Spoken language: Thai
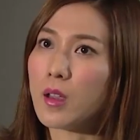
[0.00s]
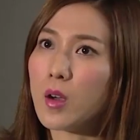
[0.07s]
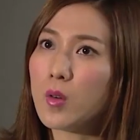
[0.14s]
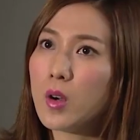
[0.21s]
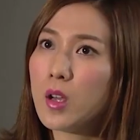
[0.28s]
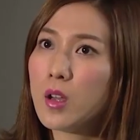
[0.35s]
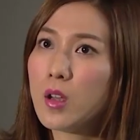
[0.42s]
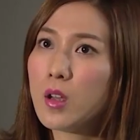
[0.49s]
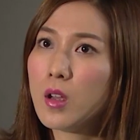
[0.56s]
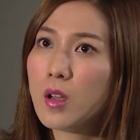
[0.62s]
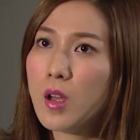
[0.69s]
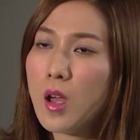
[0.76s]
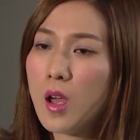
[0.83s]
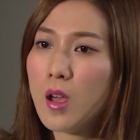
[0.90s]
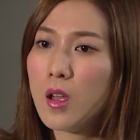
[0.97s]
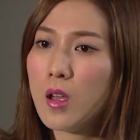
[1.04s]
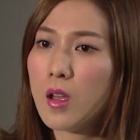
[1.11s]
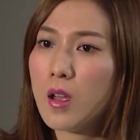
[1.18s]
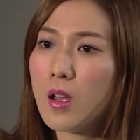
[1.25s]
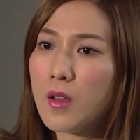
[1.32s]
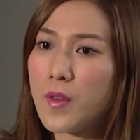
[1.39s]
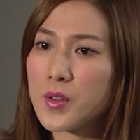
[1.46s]
เพื่อน
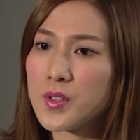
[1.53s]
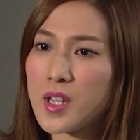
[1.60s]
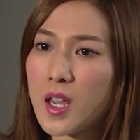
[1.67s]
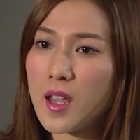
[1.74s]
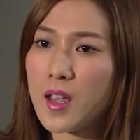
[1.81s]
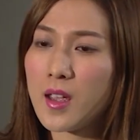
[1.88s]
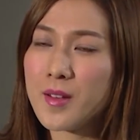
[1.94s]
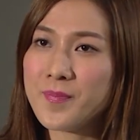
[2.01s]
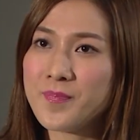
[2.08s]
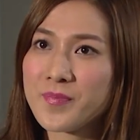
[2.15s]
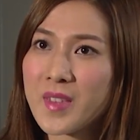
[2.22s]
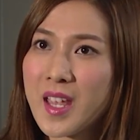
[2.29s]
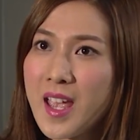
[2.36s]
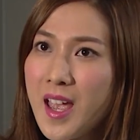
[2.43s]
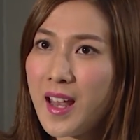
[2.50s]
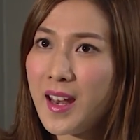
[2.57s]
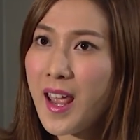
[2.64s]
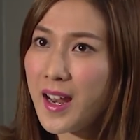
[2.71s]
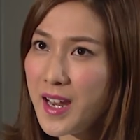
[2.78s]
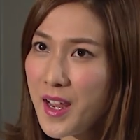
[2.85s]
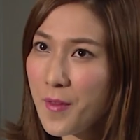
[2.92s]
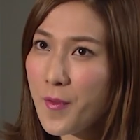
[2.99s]
ฉันรู้
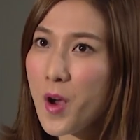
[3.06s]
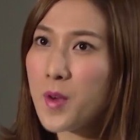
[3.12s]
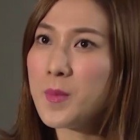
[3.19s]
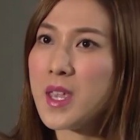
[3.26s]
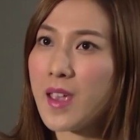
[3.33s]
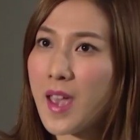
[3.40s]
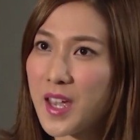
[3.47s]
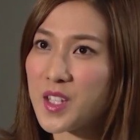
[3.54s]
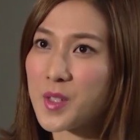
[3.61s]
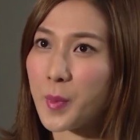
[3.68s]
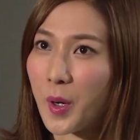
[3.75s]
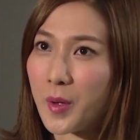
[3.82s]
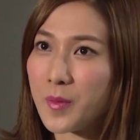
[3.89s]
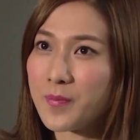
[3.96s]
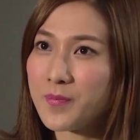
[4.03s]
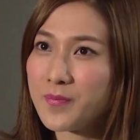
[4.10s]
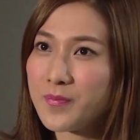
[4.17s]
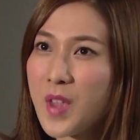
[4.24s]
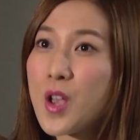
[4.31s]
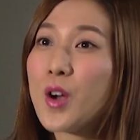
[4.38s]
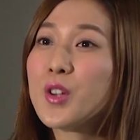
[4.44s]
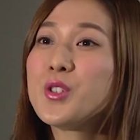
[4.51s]
ว่าคุณเป็นผู้เชี่ยวชาญ
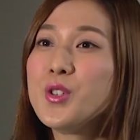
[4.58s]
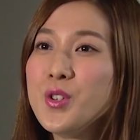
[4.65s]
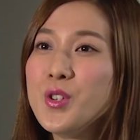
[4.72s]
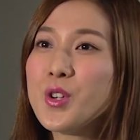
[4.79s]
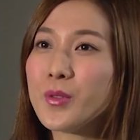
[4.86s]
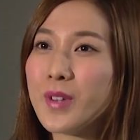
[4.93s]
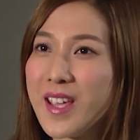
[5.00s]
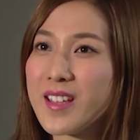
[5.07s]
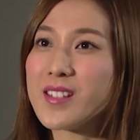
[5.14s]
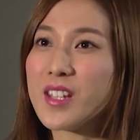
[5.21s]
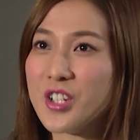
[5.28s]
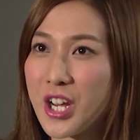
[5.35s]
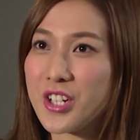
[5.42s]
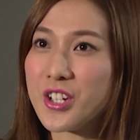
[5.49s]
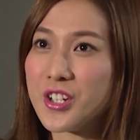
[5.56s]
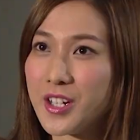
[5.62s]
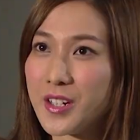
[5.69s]
ฉันเชื่อที่คุณพูดทุก